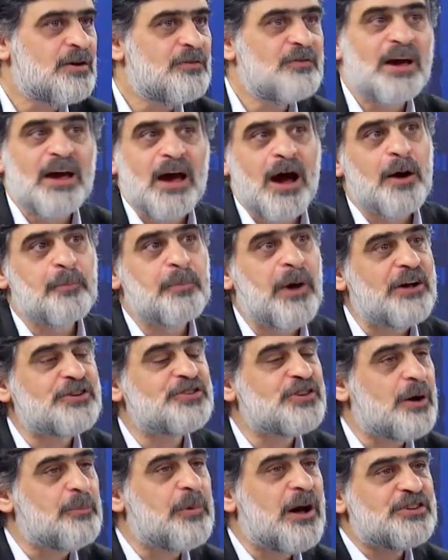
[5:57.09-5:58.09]
Veya
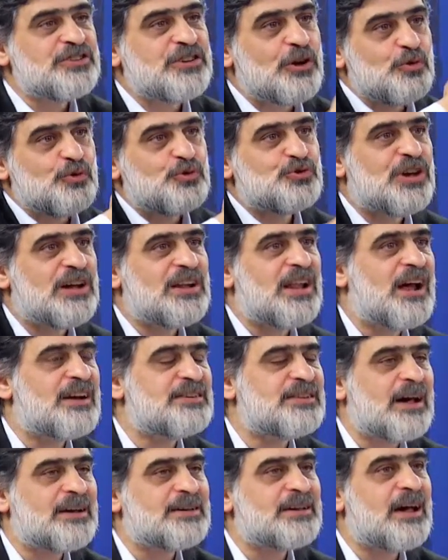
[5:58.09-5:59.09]
başka başka
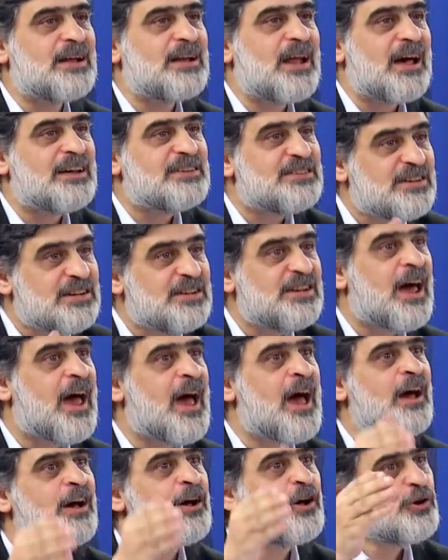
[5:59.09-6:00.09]
ülkelerden gelen
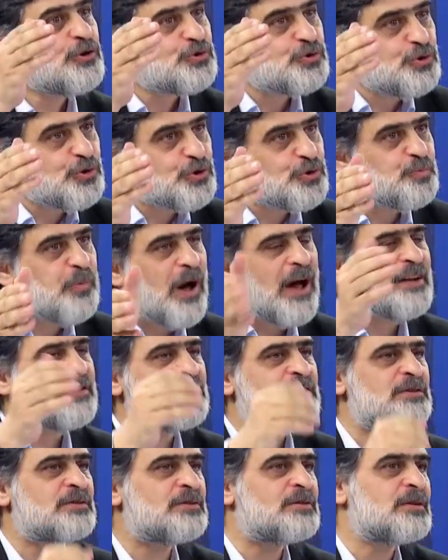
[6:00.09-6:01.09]
yine
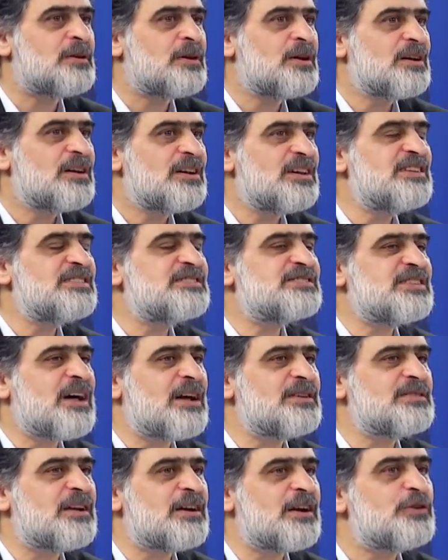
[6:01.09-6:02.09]
Türkmen
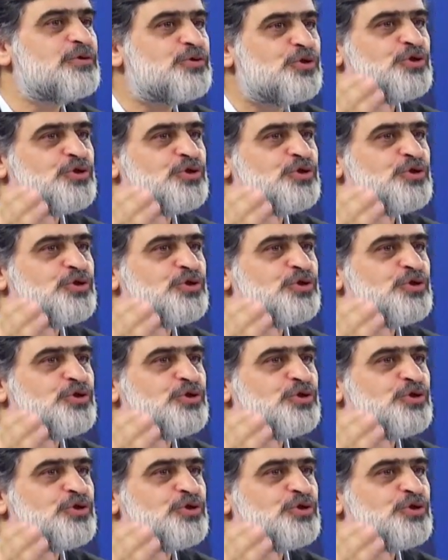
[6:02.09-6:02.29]
insanlara